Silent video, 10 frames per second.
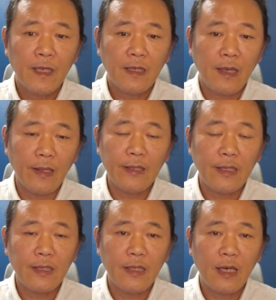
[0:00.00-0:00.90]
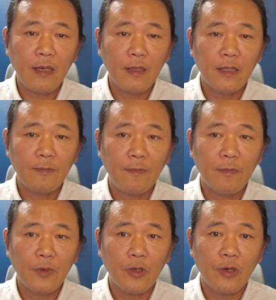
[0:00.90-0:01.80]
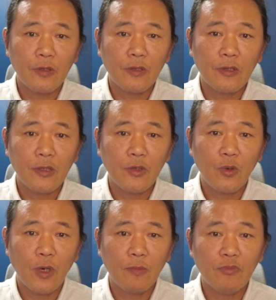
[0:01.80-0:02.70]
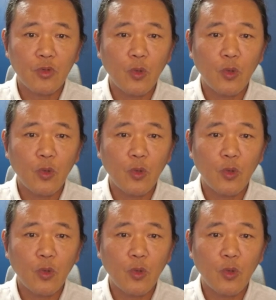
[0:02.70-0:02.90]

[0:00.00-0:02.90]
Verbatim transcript: 이 LTE나 이뭐 이런 것들을 이용한